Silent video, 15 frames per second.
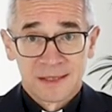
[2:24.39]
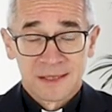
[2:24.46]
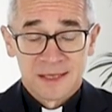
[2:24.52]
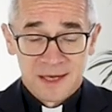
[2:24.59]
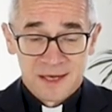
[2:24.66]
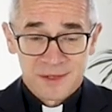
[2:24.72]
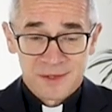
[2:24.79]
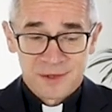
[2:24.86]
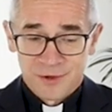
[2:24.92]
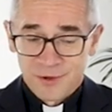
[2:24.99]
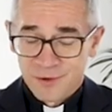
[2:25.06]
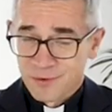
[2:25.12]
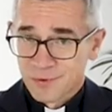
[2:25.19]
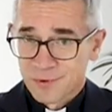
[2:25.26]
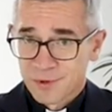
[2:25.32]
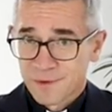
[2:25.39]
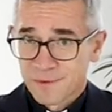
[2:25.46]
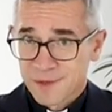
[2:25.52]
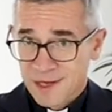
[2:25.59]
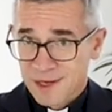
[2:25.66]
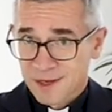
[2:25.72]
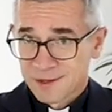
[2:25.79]
jest już
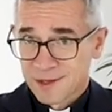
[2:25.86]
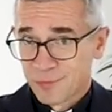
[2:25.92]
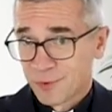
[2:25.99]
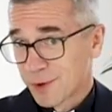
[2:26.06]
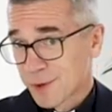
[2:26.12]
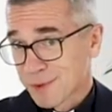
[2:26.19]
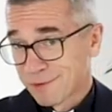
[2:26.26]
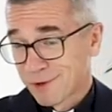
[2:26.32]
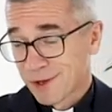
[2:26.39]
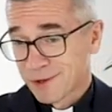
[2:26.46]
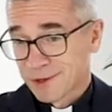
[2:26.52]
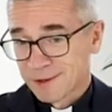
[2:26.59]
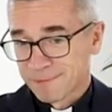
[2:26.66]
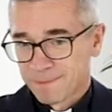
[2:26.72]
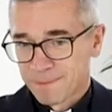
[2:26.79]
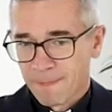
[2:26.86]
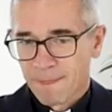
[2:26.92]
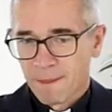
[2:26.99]
w stanie błogosławionym,